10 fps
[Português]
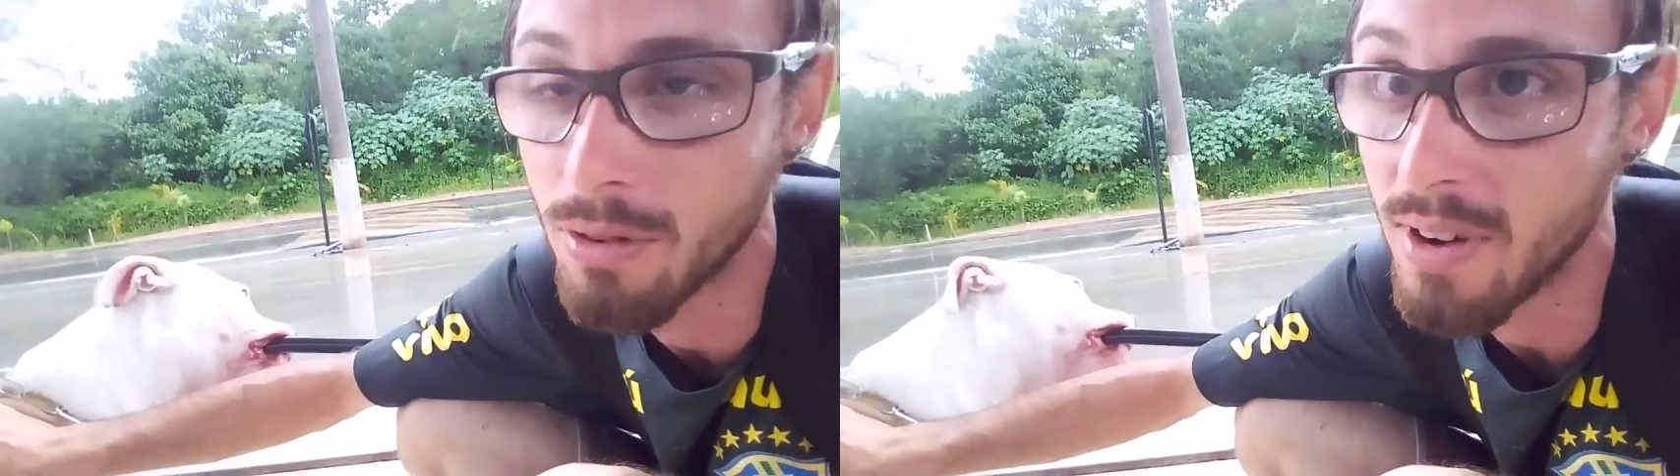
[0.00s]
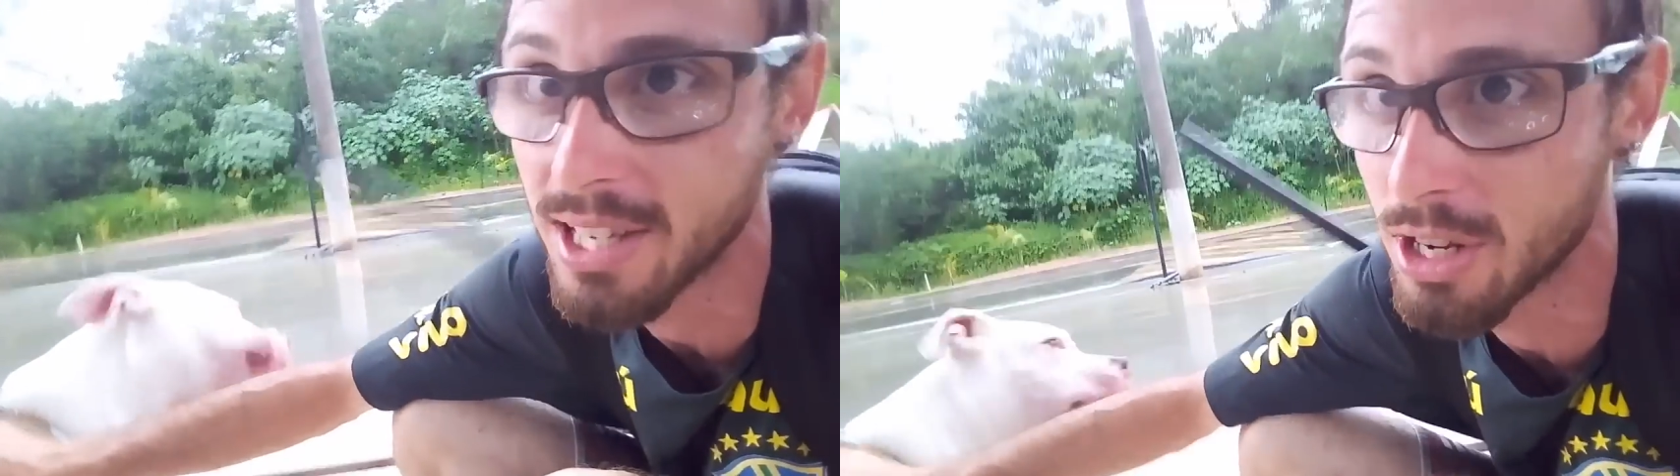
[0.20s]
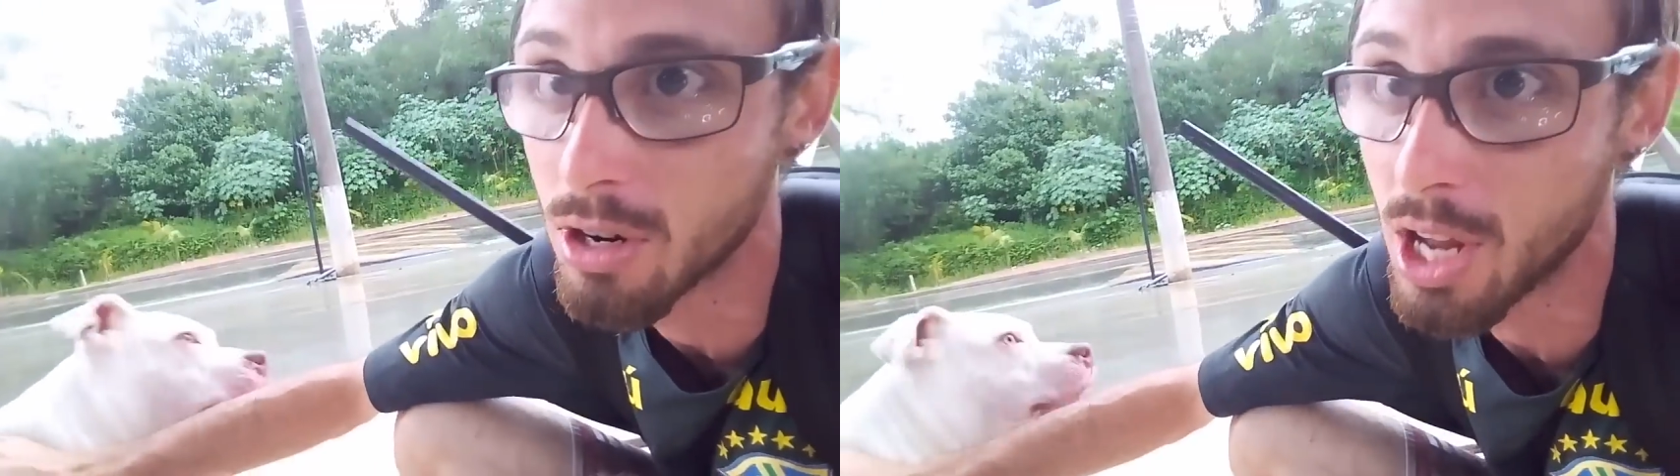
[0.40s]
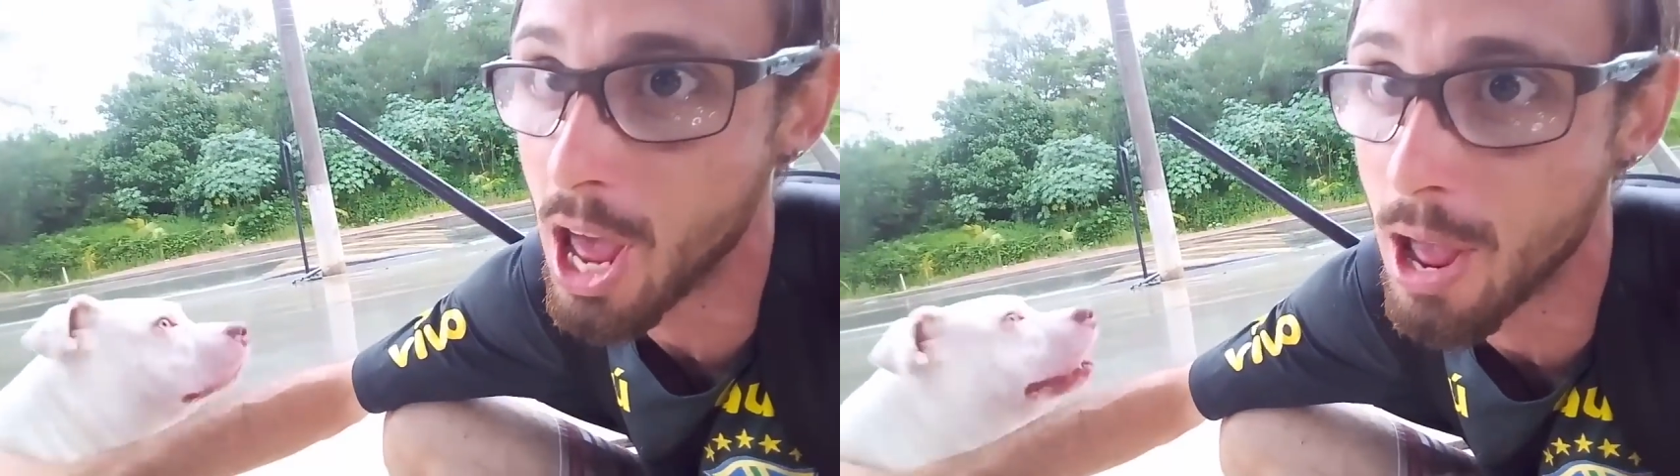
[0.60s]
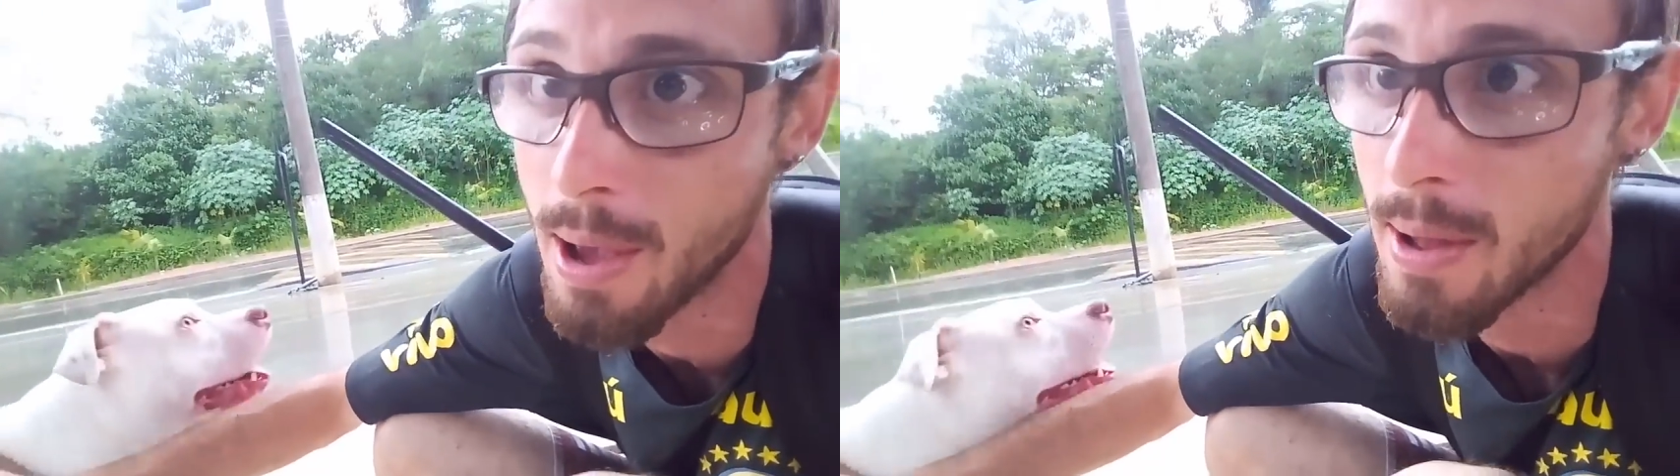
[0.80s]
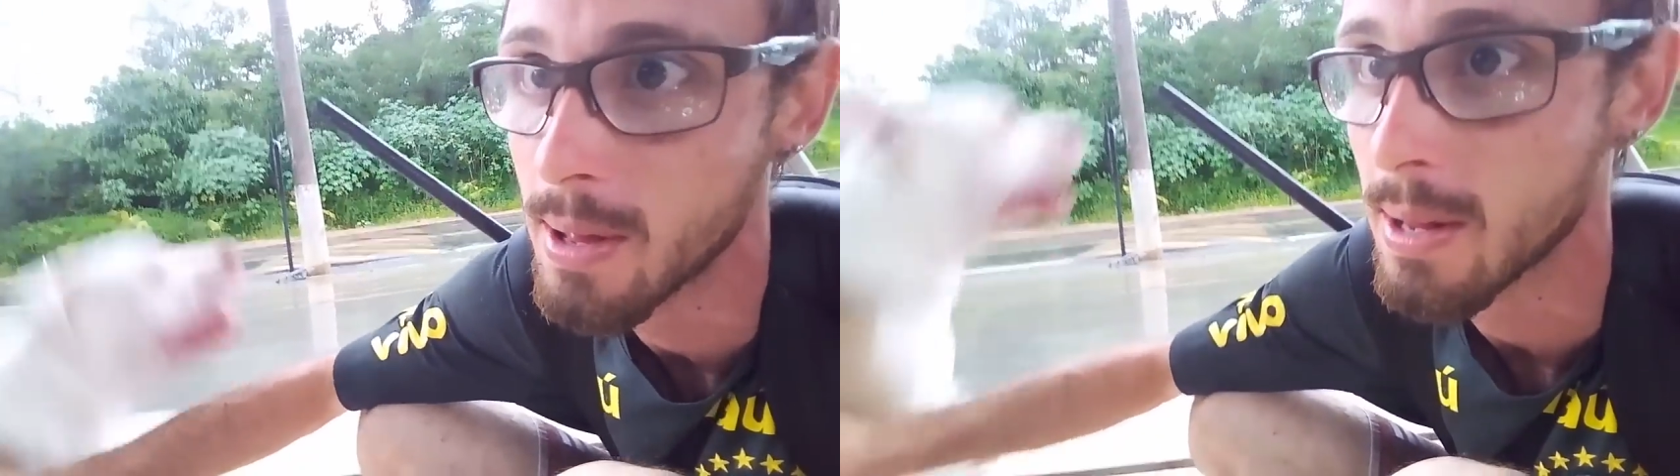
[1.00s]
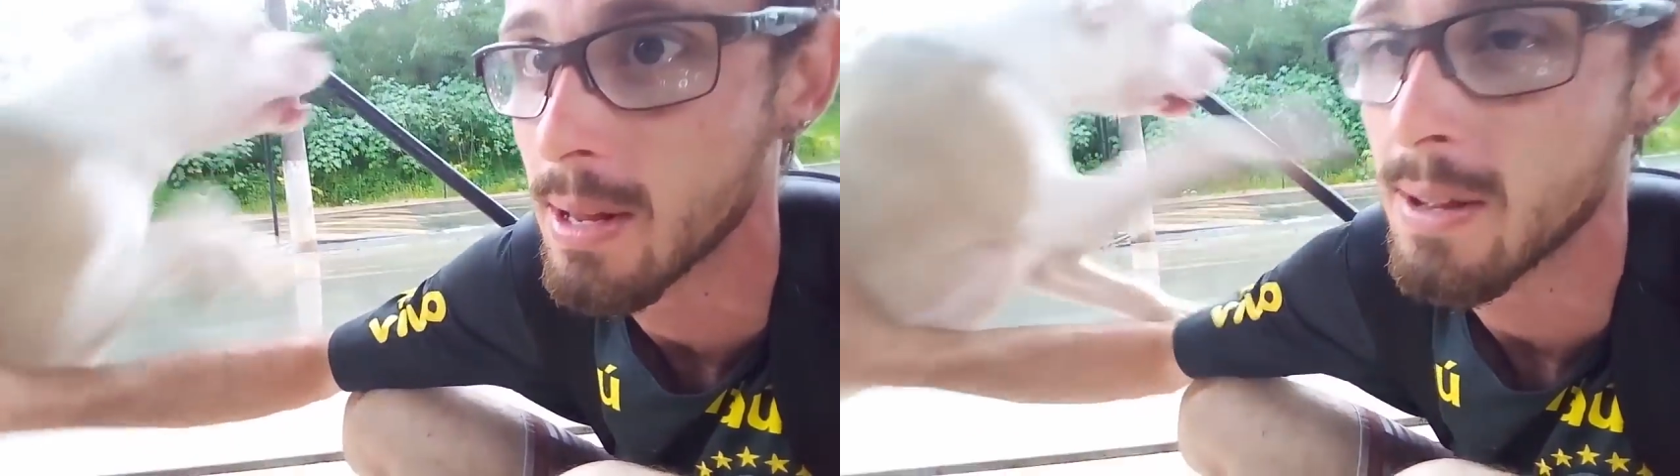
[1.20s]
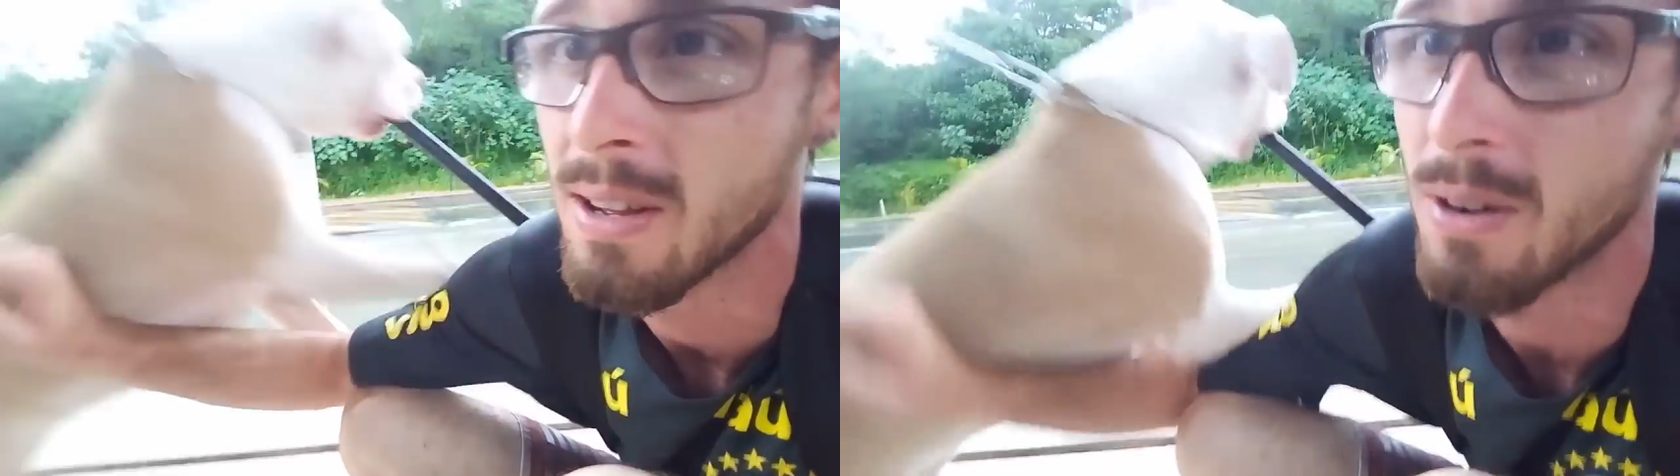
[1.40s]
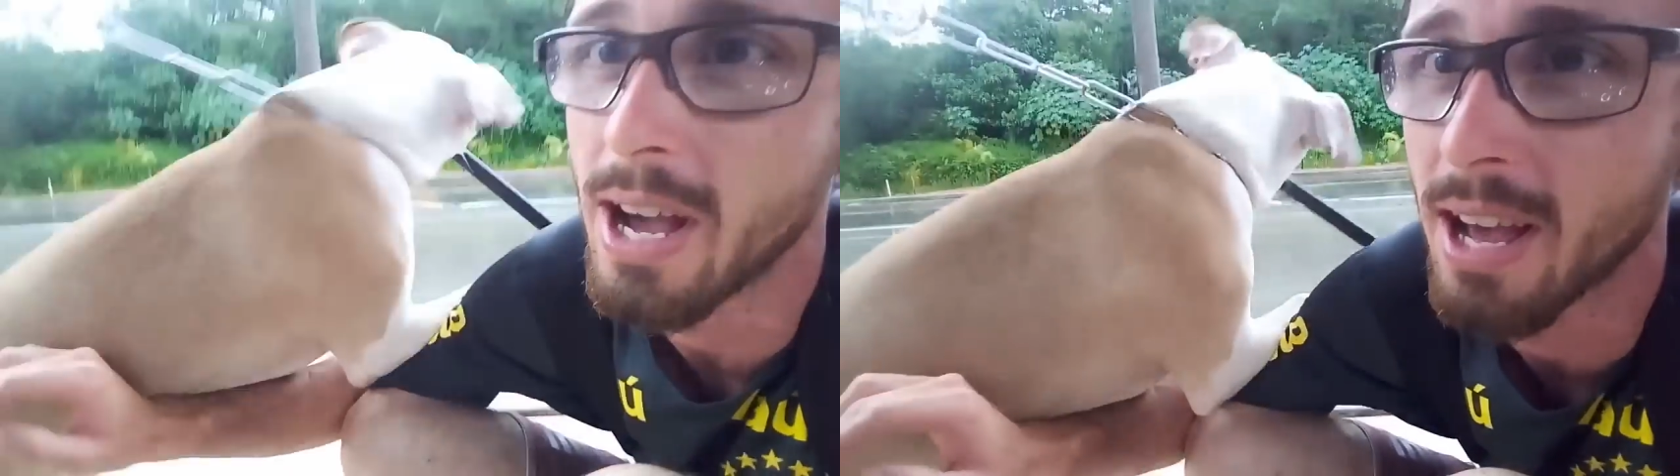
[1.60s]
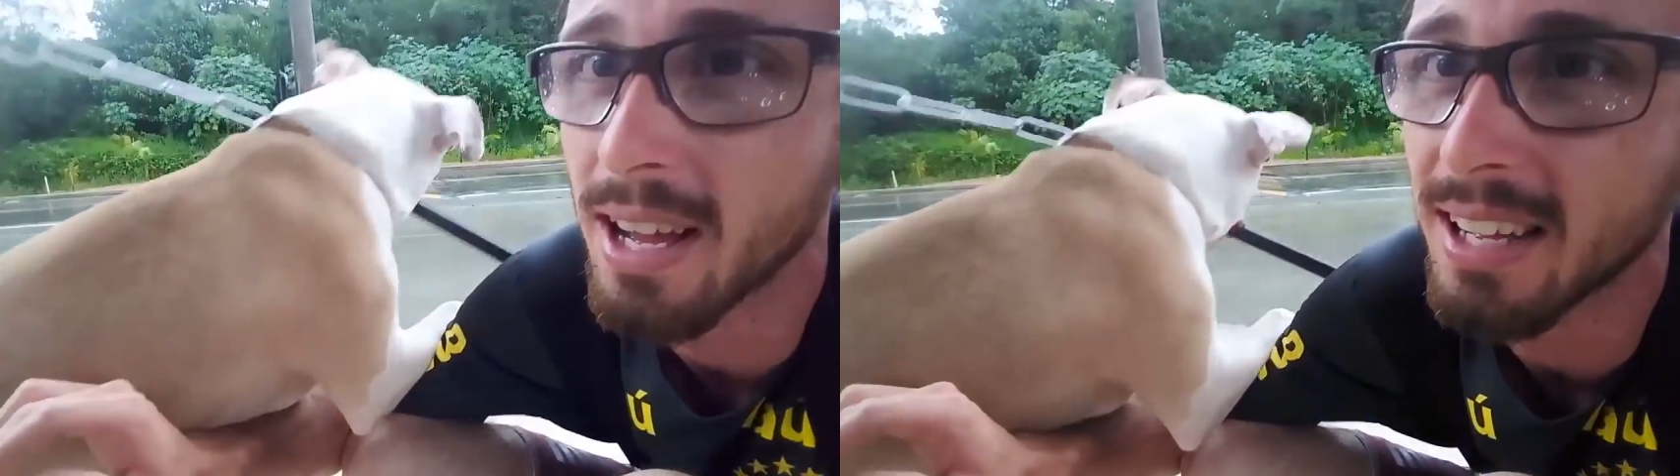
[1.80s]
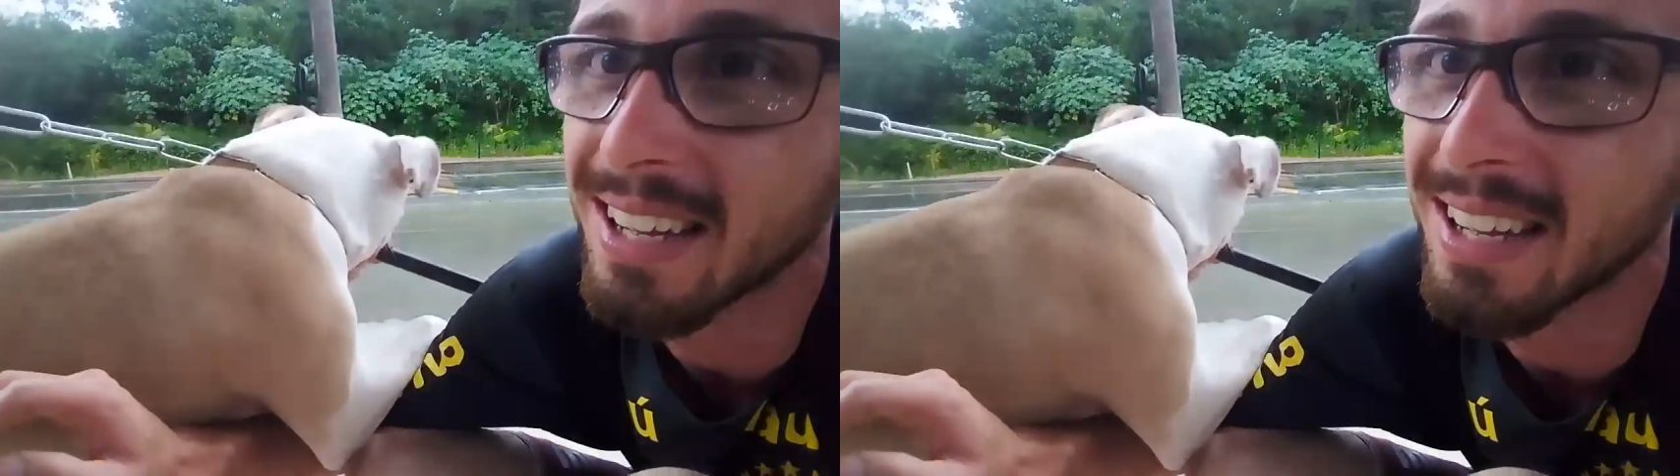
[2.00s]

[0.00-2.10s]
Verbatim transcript: Vou fazer o quê? Olha,